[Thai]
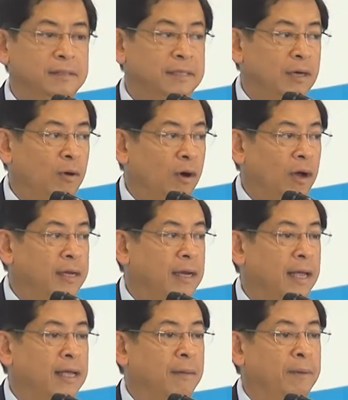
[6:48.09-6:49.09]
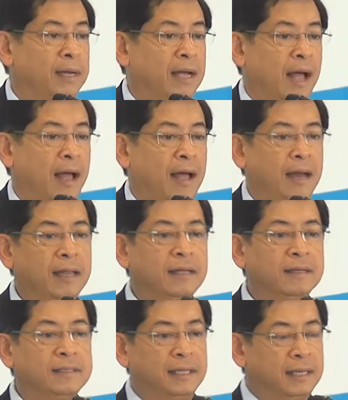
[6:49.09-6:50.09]
shale oil ในอเมริกา อันนี้
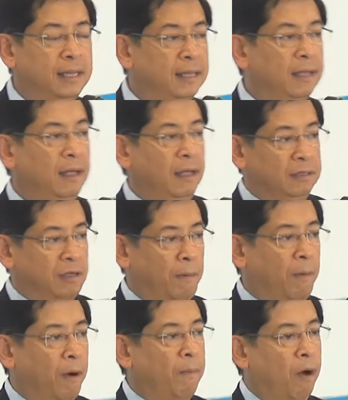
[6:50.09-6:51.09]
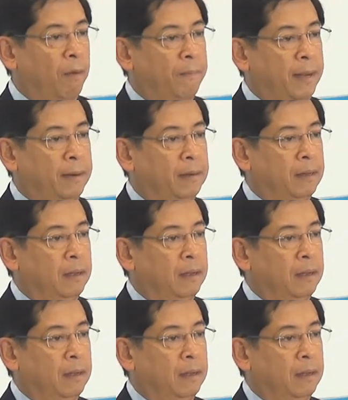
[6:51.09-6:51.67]
คือสิ่งที่สพมองเป็น